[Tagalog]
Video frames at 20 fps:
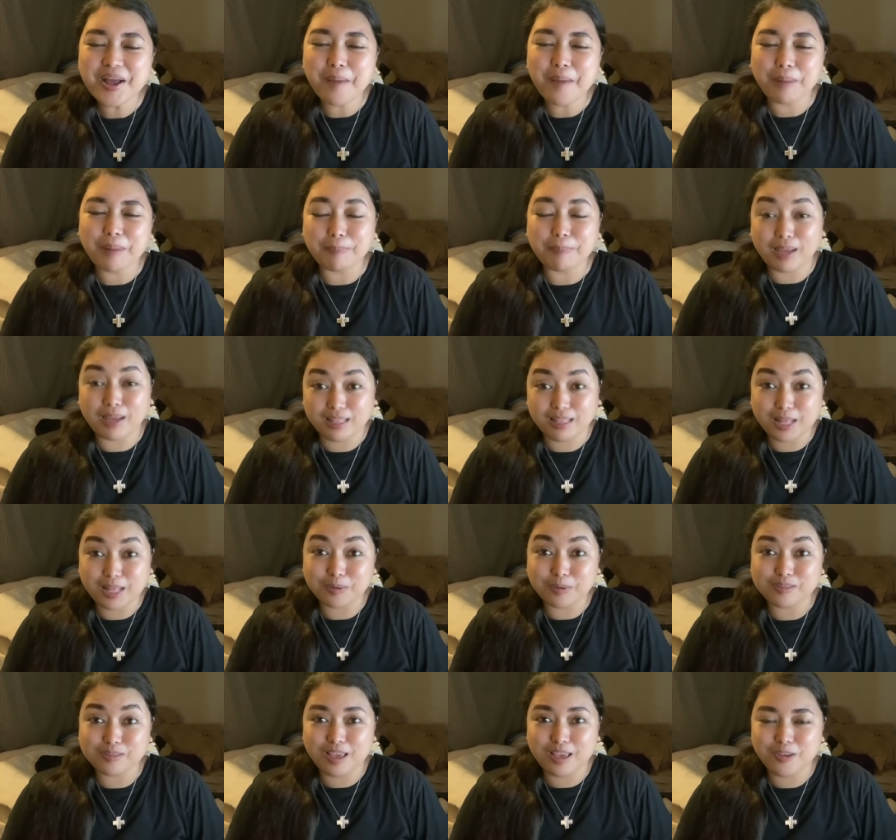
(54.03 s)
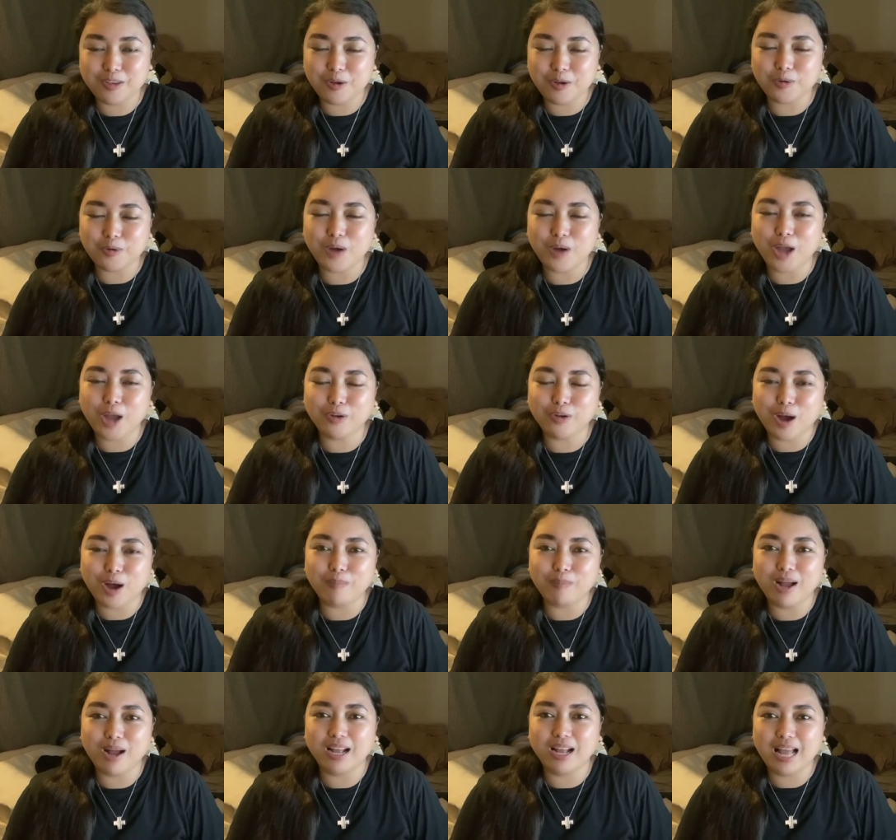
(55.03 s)
Papakita ko sa inyo kung ano ang
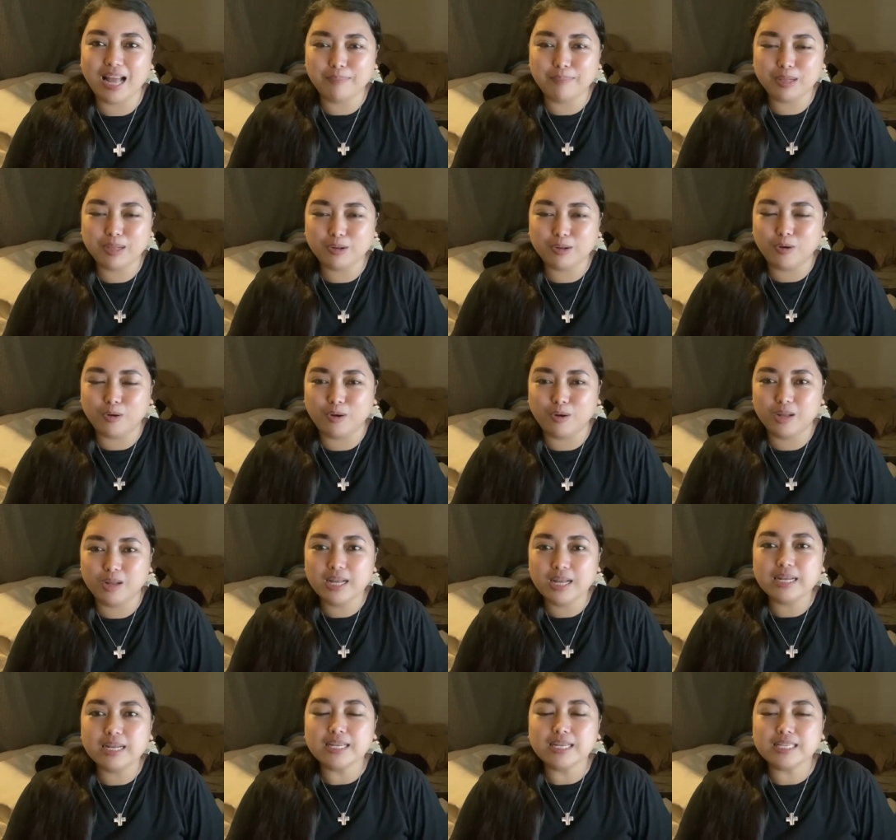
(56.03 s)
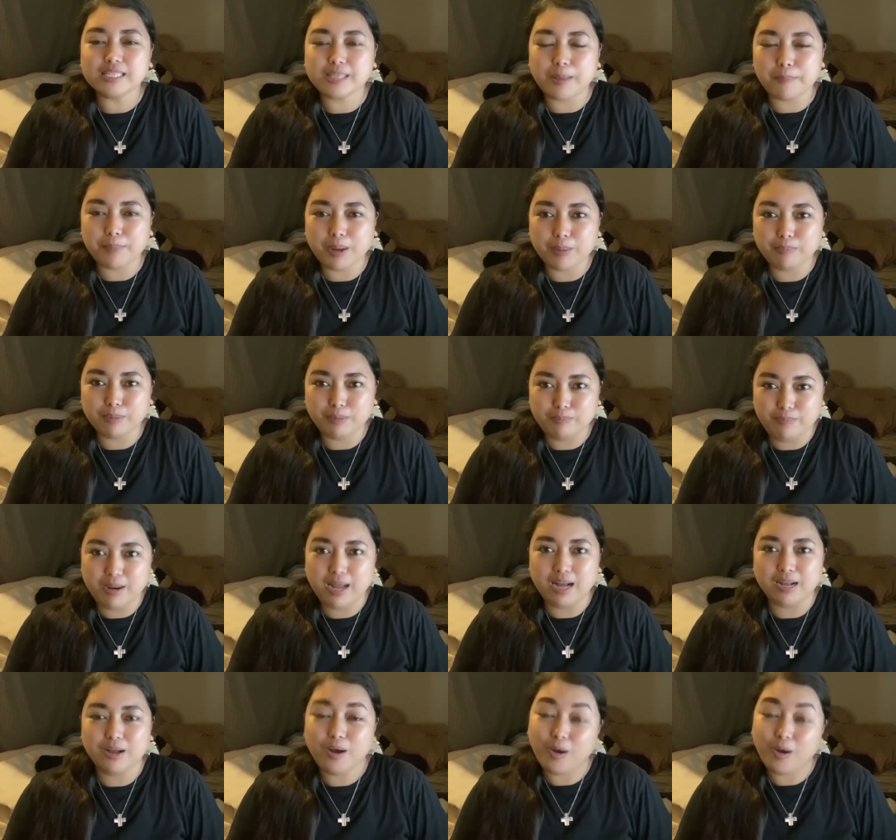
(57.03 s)
mga gamit ko sa pagbablog.